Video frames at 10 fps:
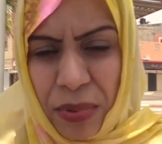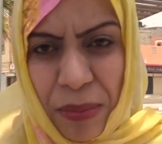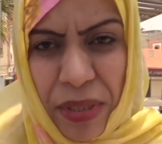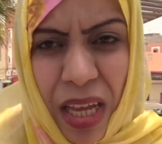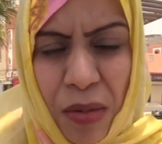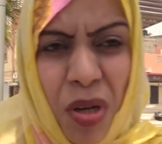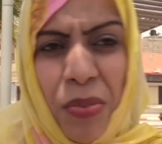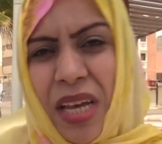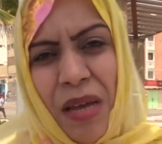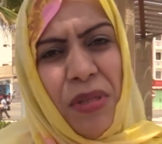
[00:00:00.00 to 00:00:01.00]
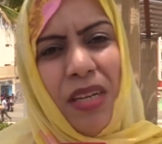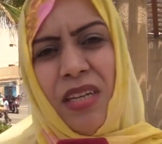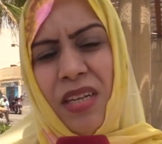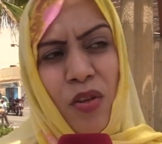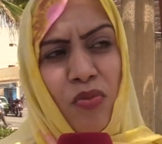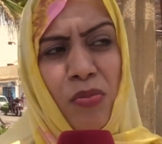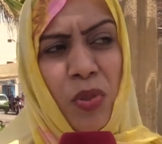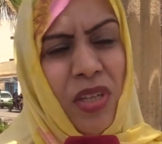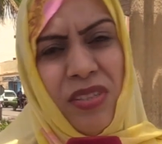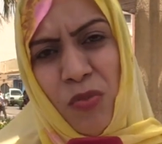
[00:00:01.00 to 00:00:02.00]
بطبيعه الحال ما هم كاملين اللي كانوا في
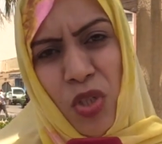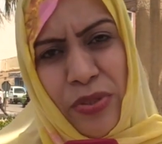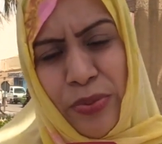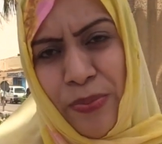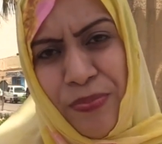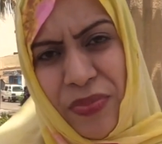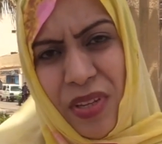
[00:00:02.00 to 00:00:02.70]
المعتصم جاتهم